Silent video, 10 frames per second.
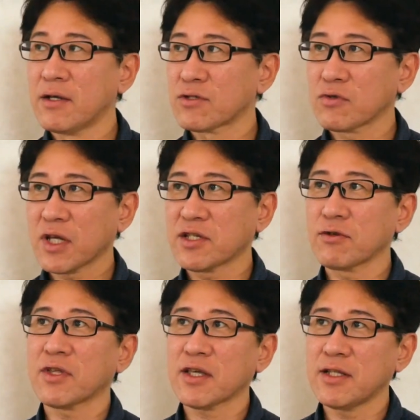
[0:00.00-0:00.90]
そういった基
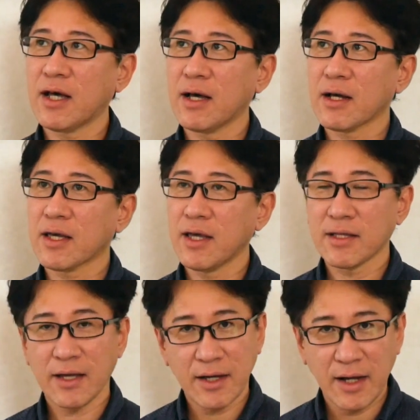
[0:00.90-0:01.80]
礎的な形
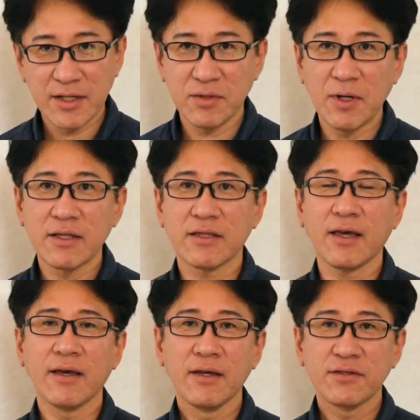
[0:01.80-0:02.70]
態から始まっ
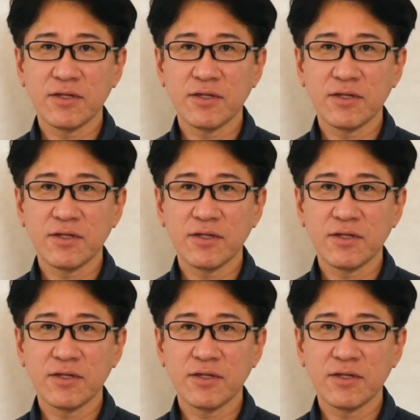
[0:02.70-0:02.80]
て、